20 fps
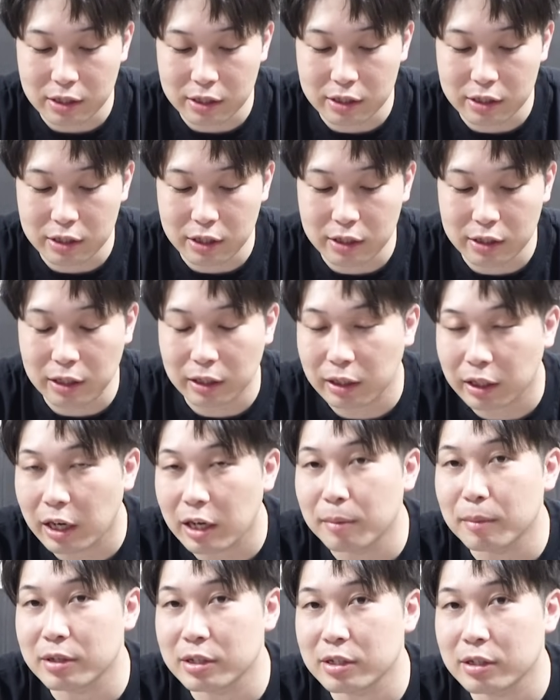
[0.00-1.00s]
全然
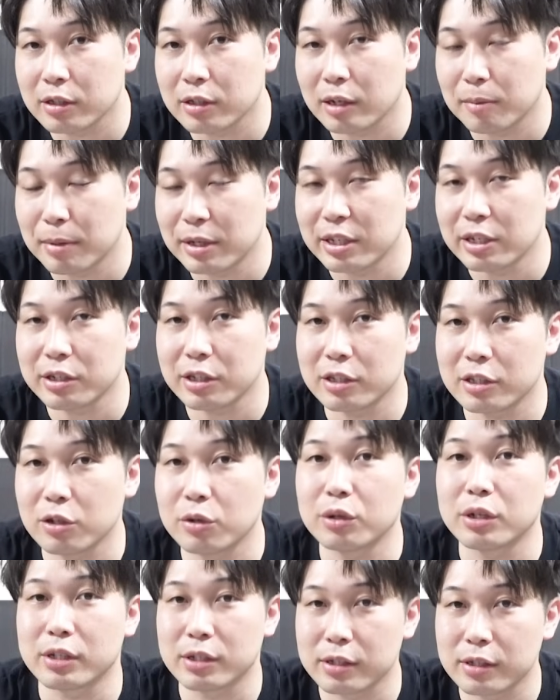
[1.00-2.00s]
戦えます。めちゃくちゃ
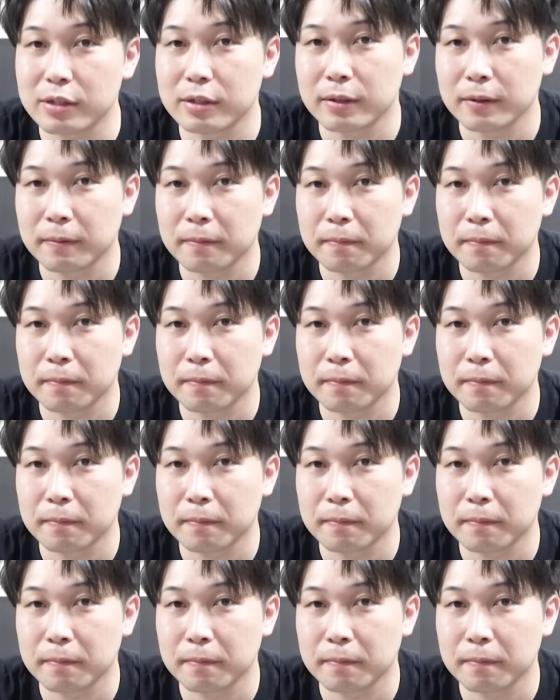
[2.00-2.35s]
強いです。